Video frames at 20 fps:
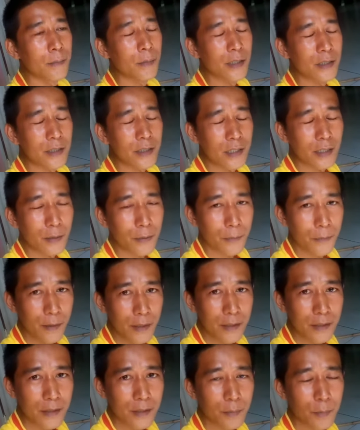
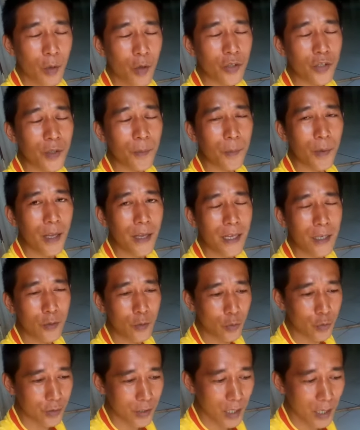menyervis power supply
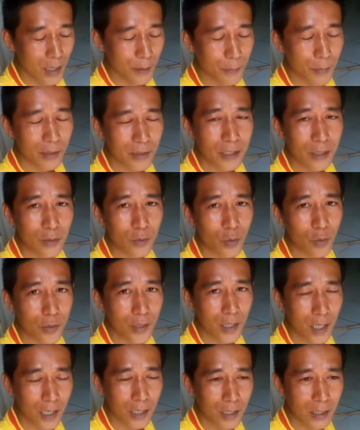yang rusak mati
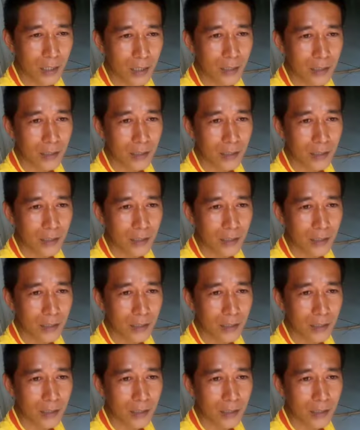total.